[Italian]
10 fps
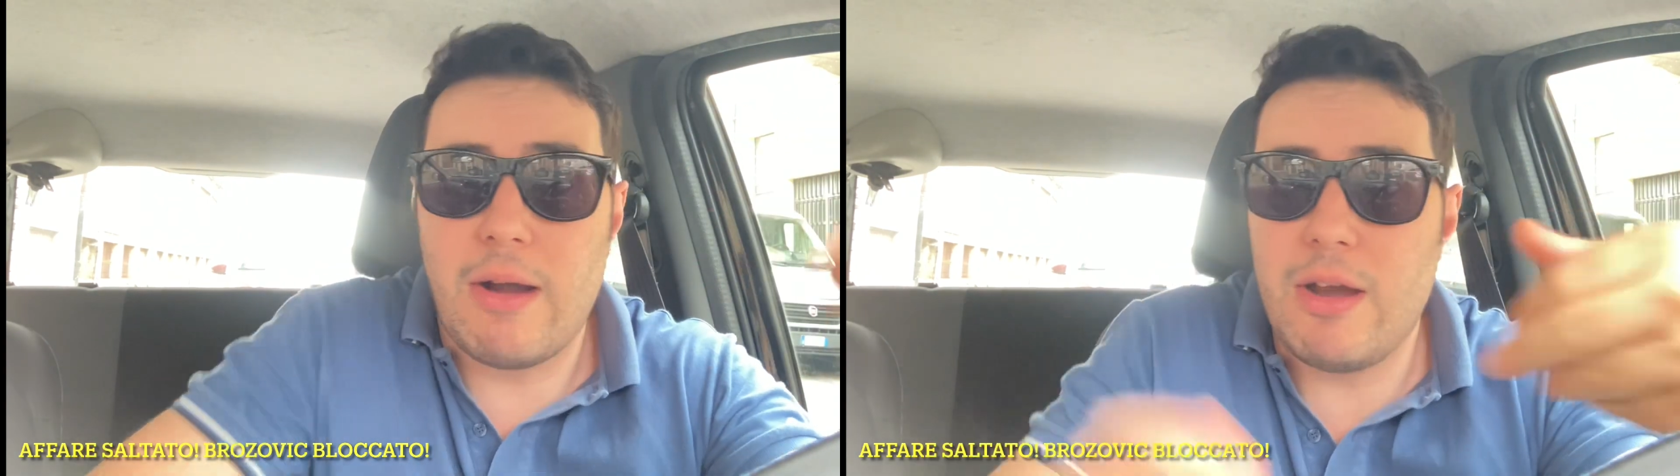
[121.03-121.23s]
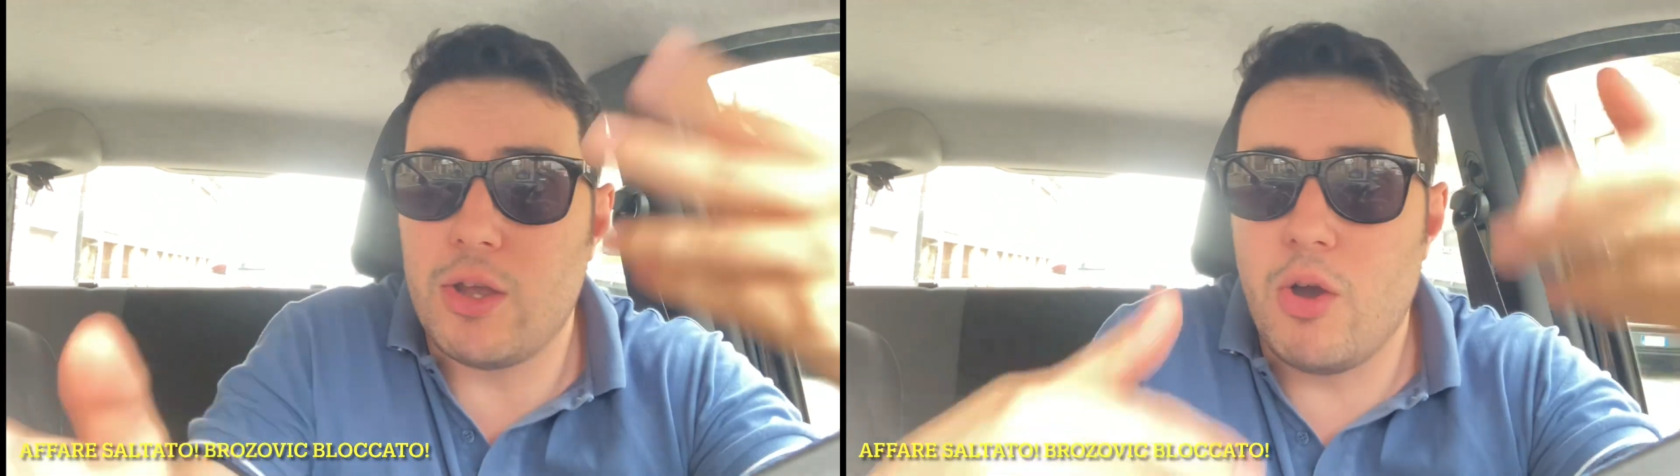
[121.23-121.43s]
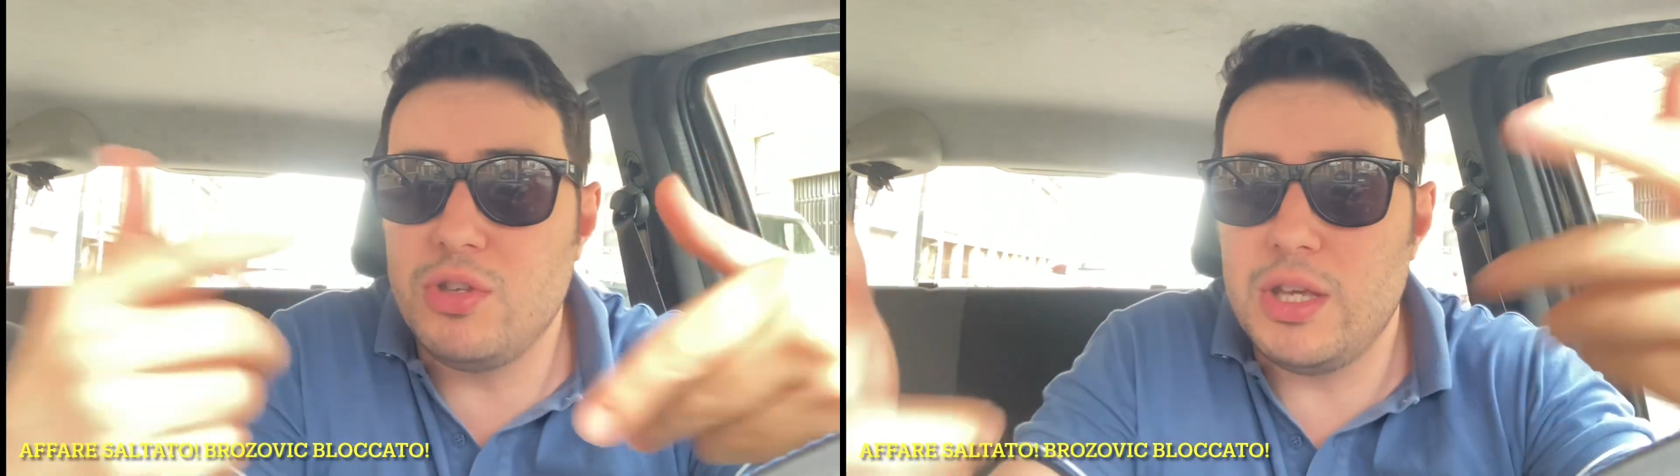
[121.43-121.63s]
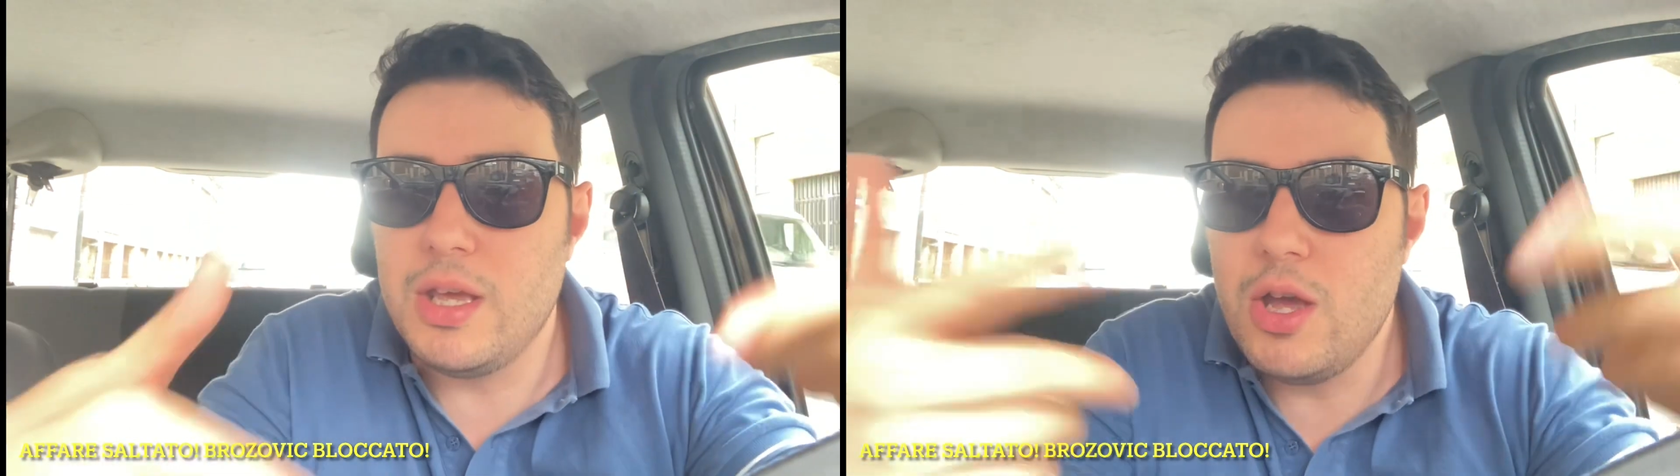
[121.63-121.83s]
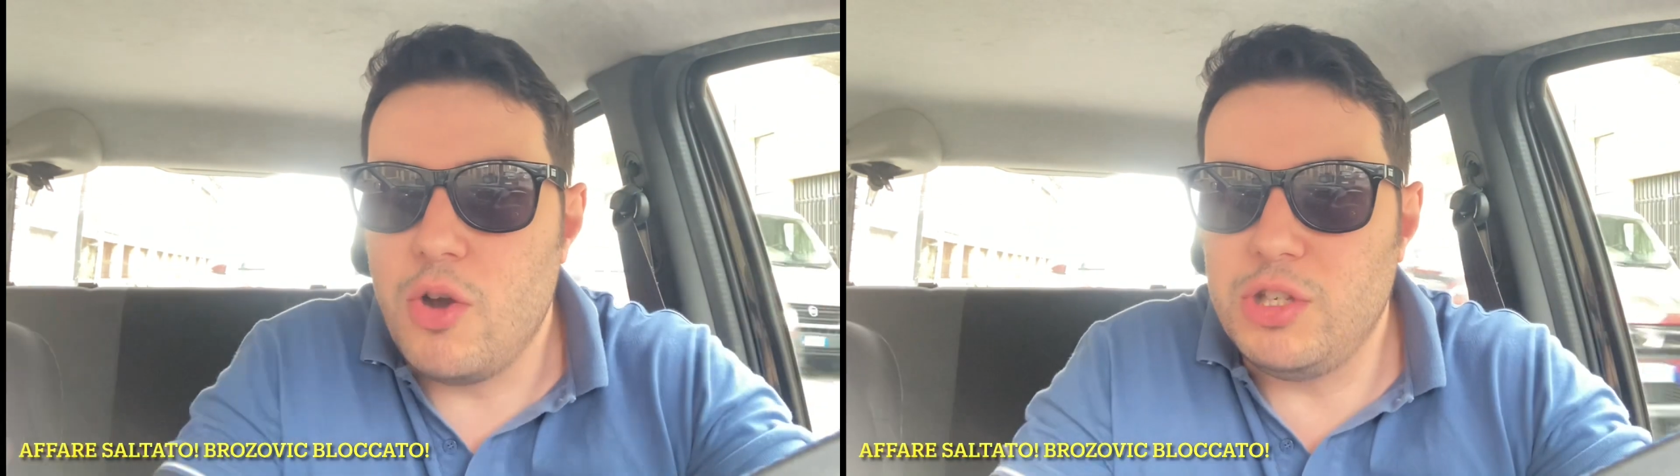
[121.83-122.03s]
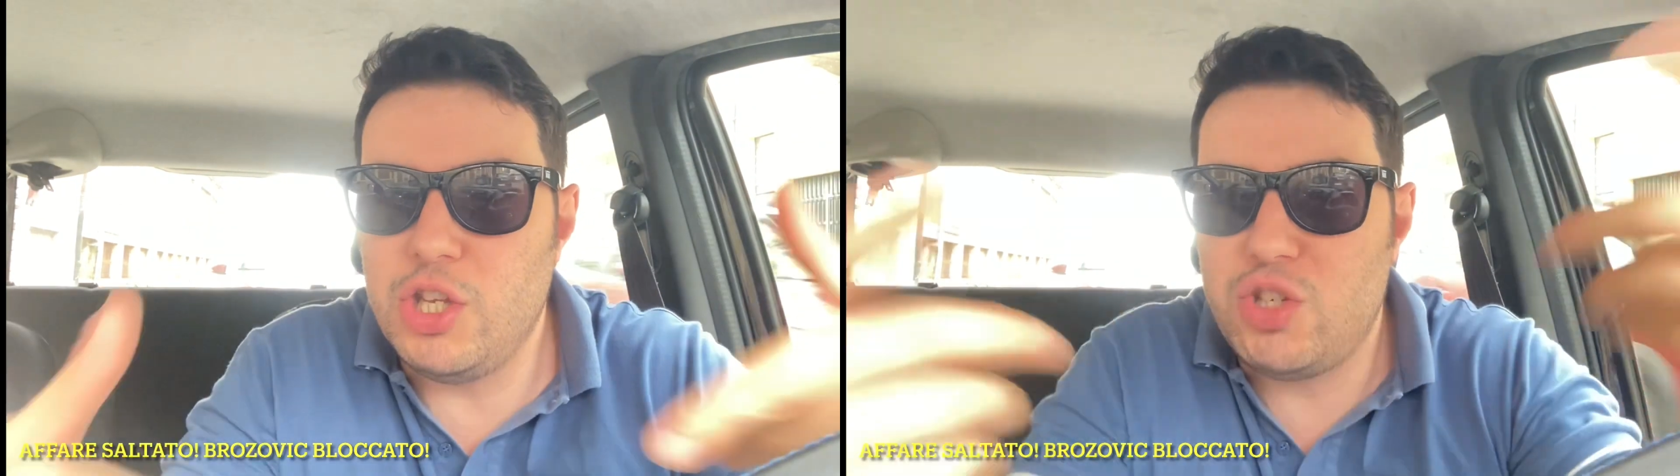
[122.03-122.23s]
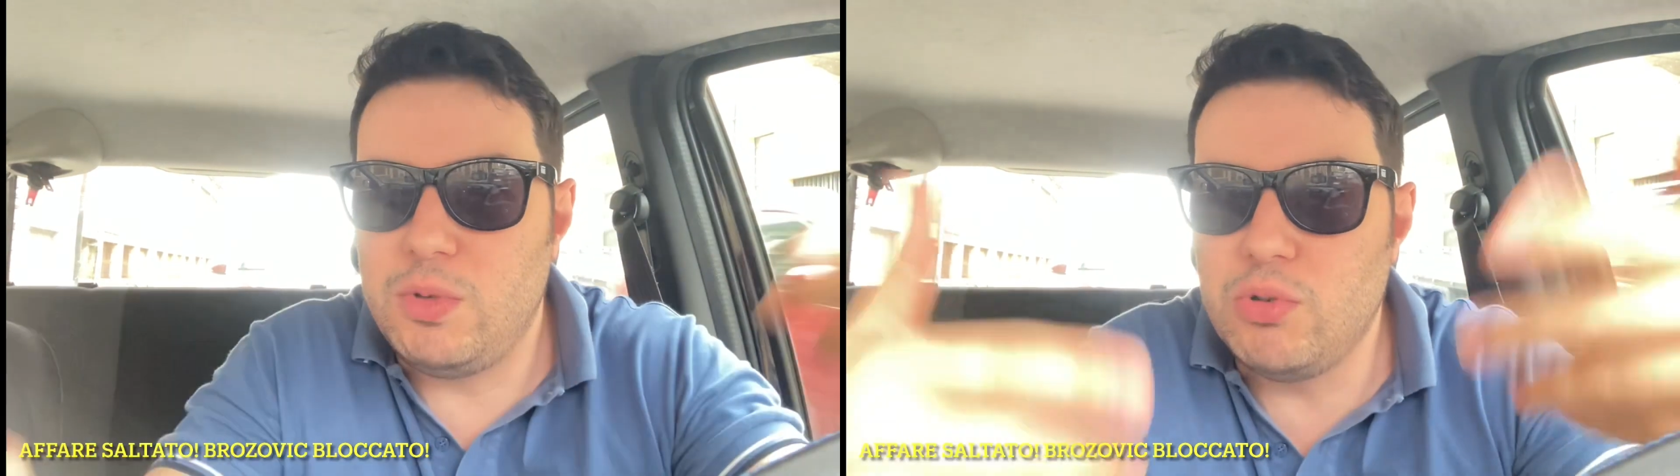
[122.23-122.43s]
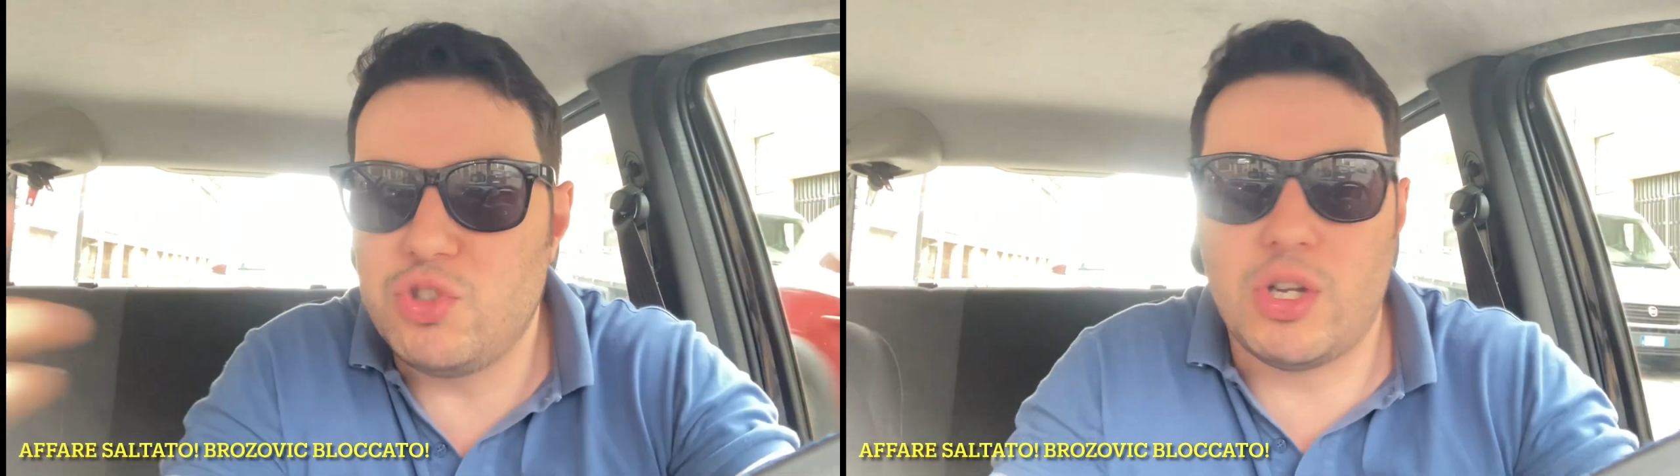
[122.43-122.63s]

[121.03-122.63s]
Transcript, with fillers: qua ogni, ogni 10 minuti c'è